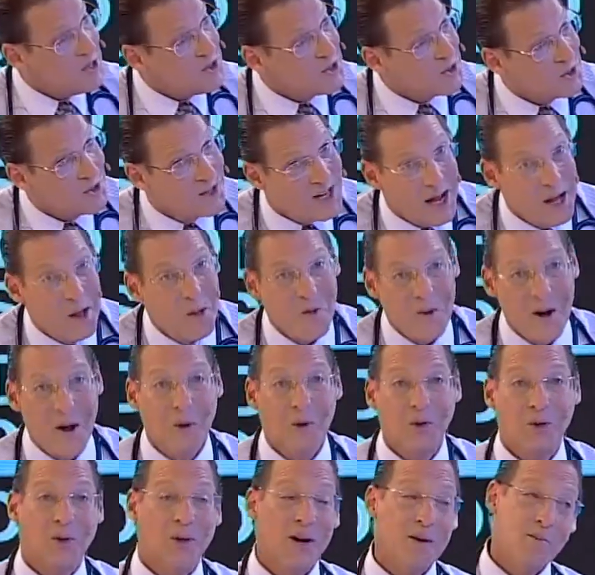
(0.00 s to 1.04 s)
ha mencionado
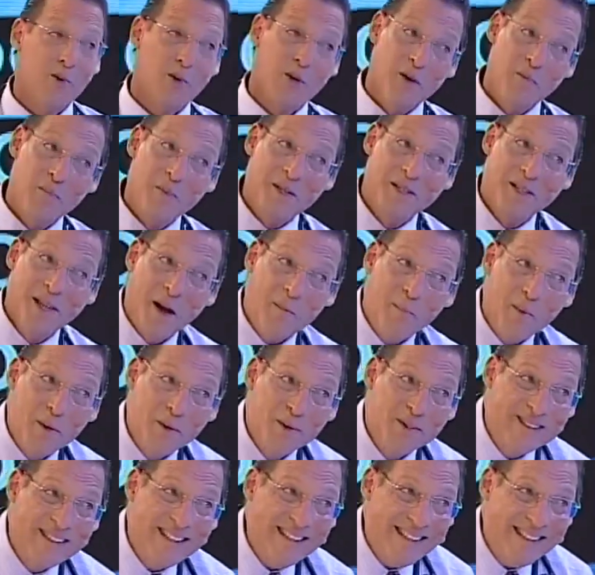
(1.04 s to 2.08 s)
una doctora muy especial
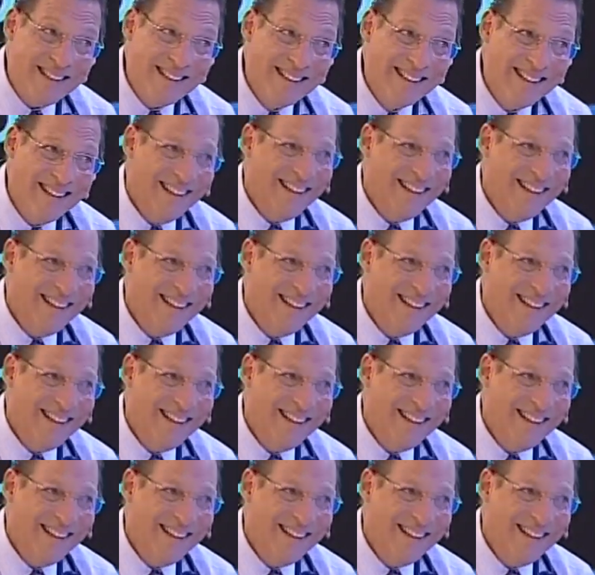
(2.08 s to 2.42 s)
para usted